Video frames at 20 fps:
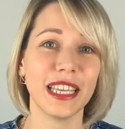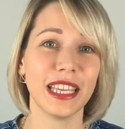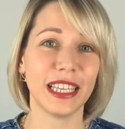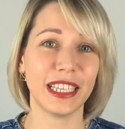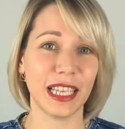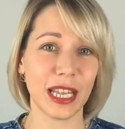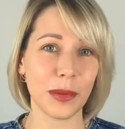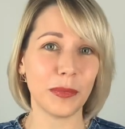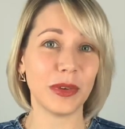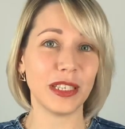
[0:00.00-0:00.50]
для
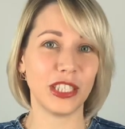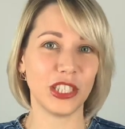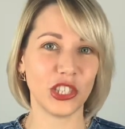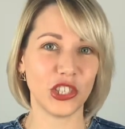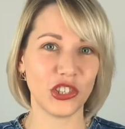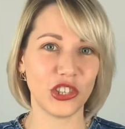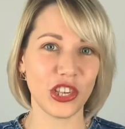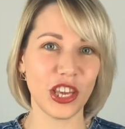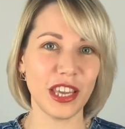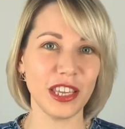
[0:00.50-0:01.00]

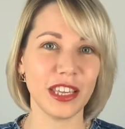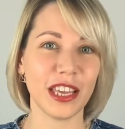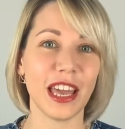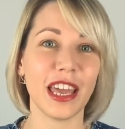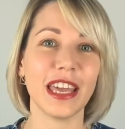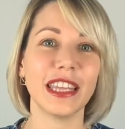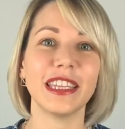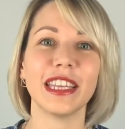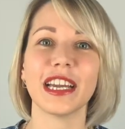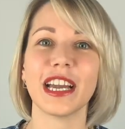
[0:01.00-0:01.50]
посещения,
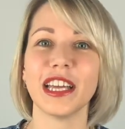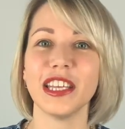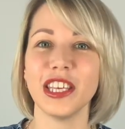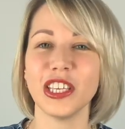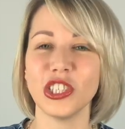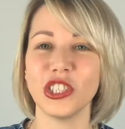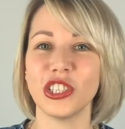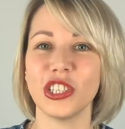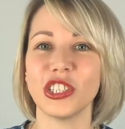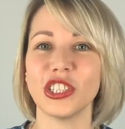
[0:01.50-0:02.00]
это,
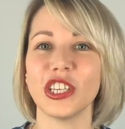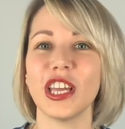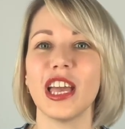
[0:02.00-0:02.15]
конечно же,